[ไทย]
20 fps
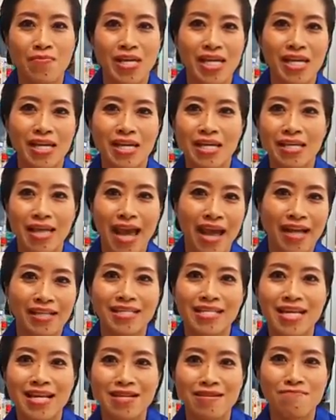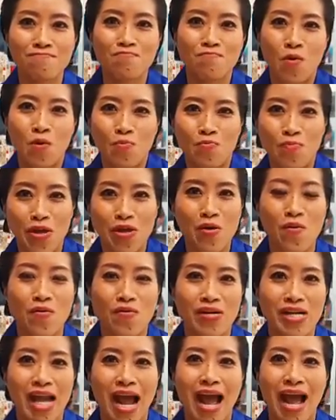มีแย่งชิงผลประโย
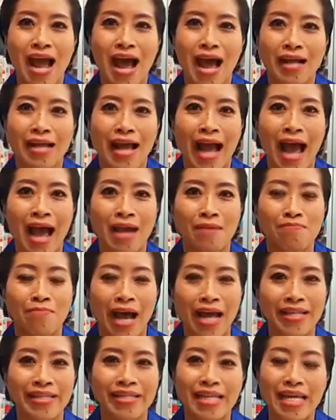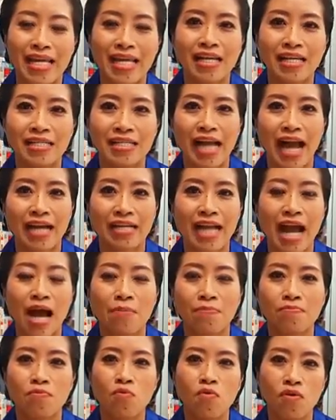ชน์ทางการภาษีหรือการ
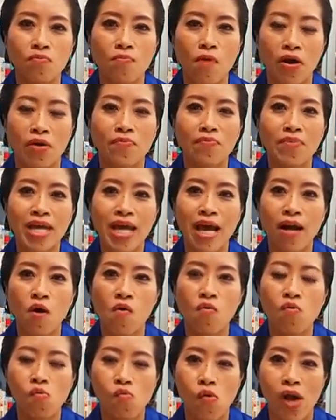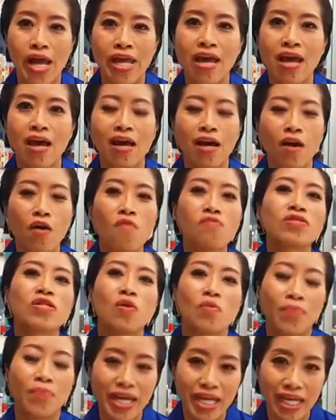ทำพวกบ่อนเบี้ย ลงหวย ลง
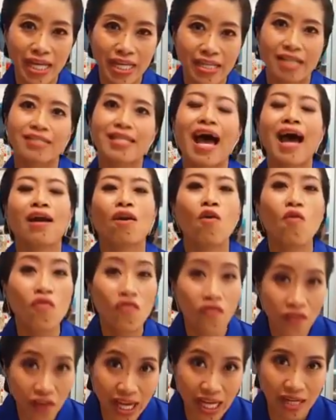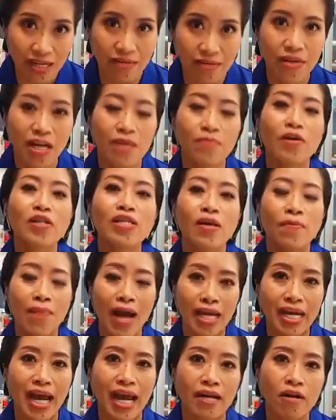โสเพณีต่างๆ ลงฝิ่น เพราะส
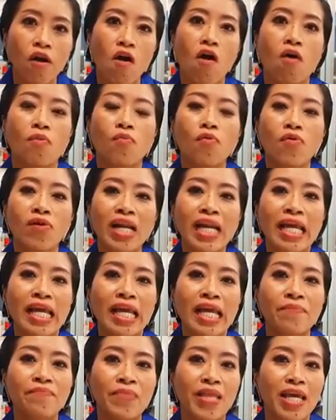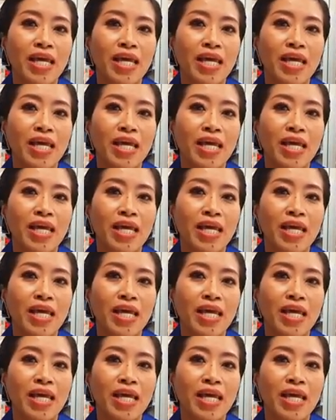มัยนั้นของพวกนี้